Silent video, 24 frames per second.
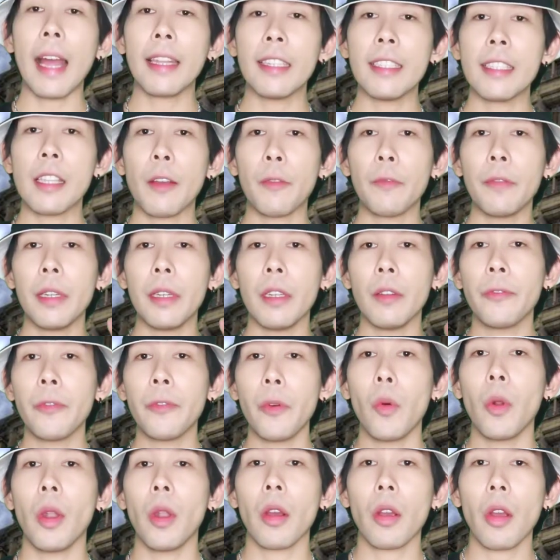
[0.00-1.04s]
การที่จะฟื้น
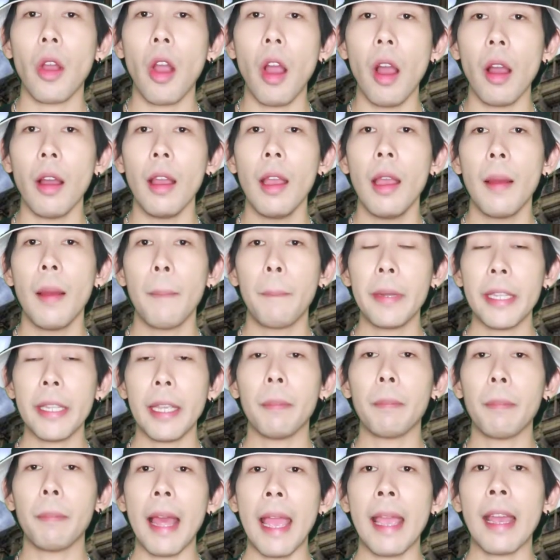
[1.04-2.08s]
ฟูแล้วก็เป
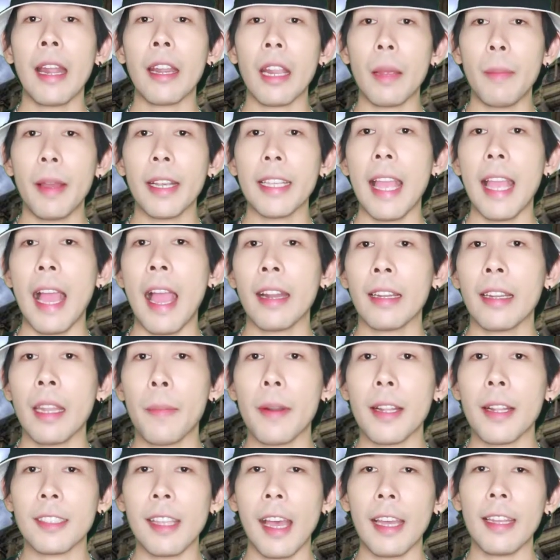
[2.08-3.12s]
ลี่ยนแปลงอะไรบางอย่างใน
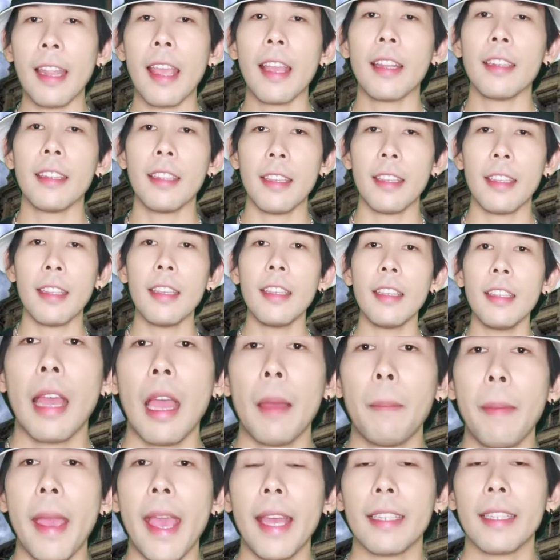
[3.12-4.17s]
ปราสาทแห่งนี้
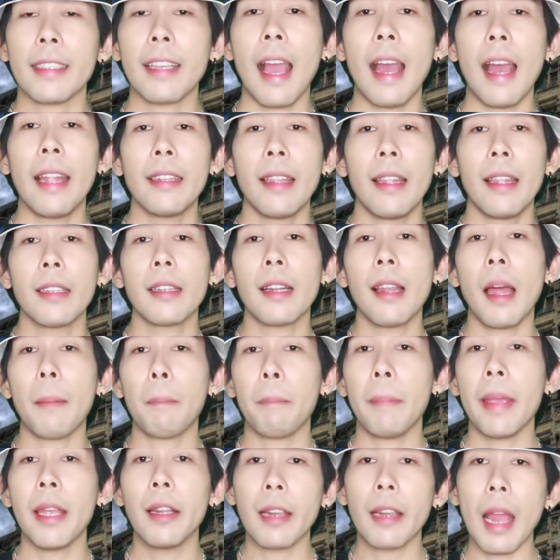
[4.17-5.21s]
แต่แผนการนั้นกลั
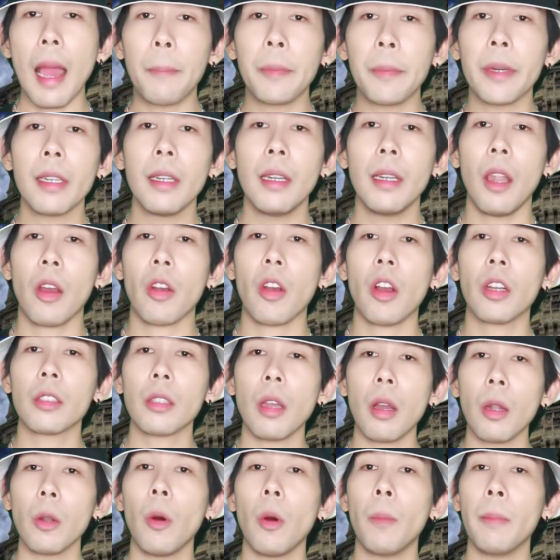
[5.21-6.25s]
บไม่ราบรื่นแล้วก็
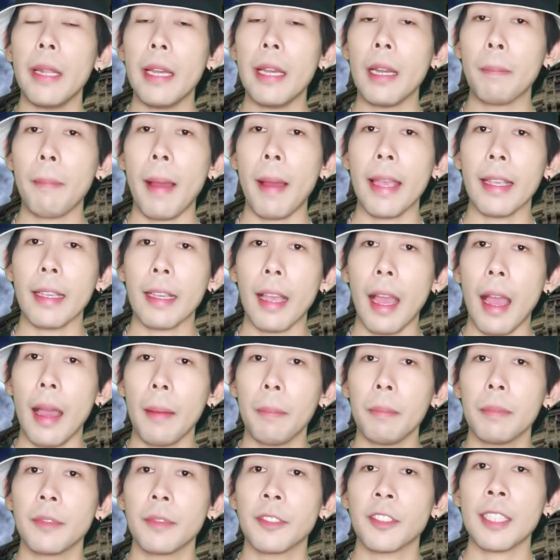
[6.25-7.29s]
ต้องล้มเลิกไปค
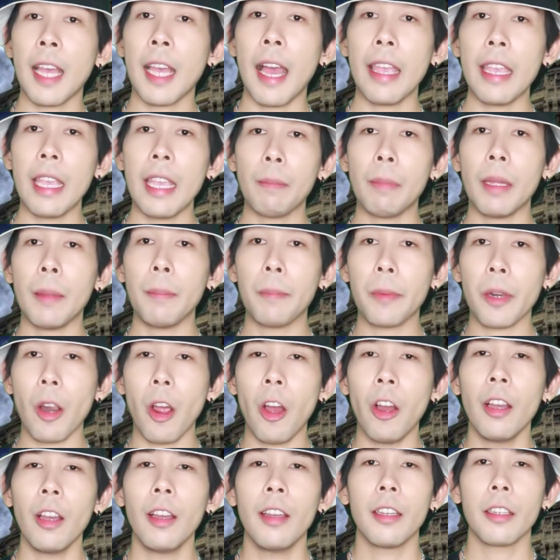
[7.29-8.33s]
รับ สาเหตุเป็นเพ
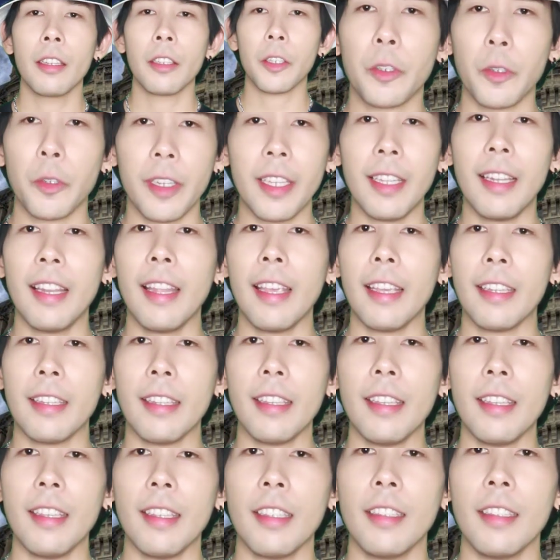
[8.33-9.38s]
ราะ Green
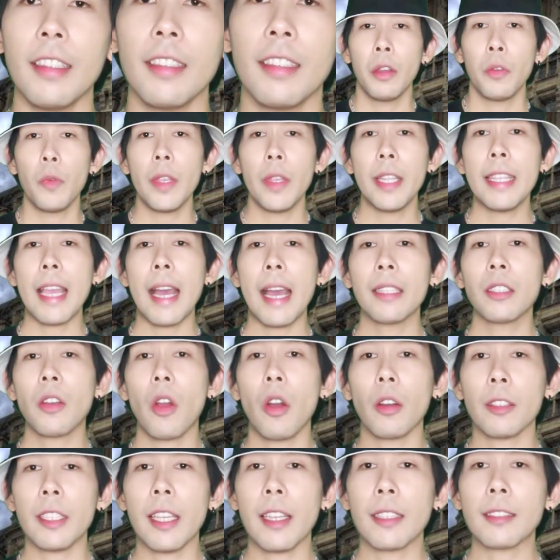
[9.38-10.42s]
Lady วิญญาณ
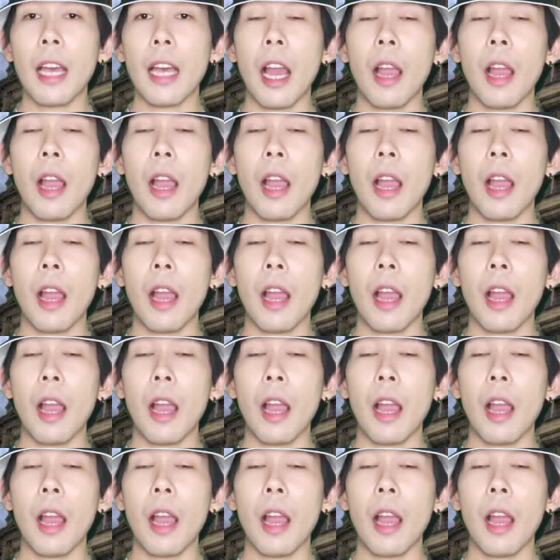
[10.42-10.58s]
ของหญิง